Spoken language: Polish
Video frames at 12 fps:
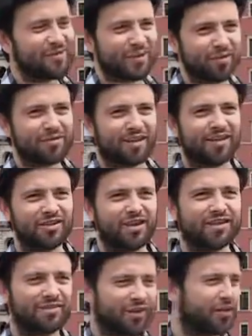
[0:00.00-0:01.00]
bo to był taki
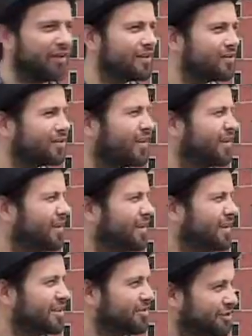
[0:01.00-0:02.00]
czas zwariowany, że, że